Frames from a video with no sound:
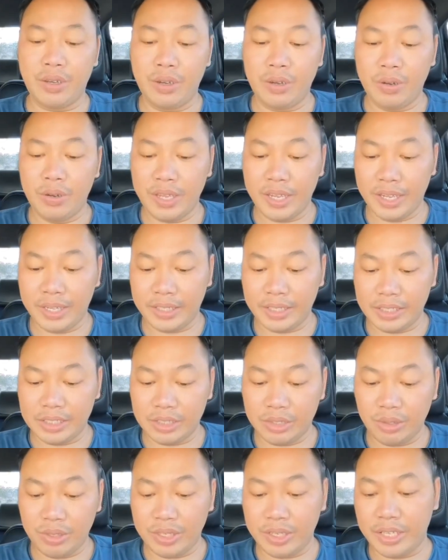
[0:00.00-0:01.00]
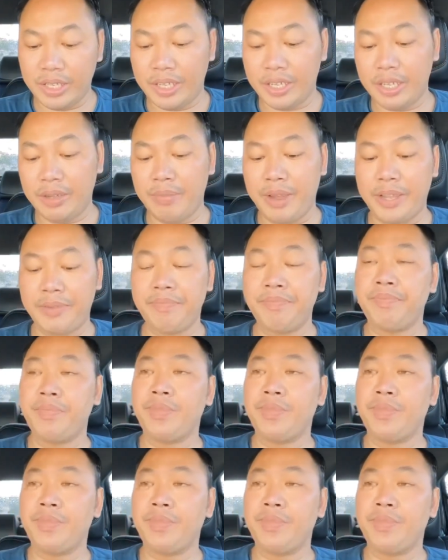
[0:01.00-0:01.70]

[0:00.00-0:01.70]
cô Hà Thanh Xuân này nha các bạn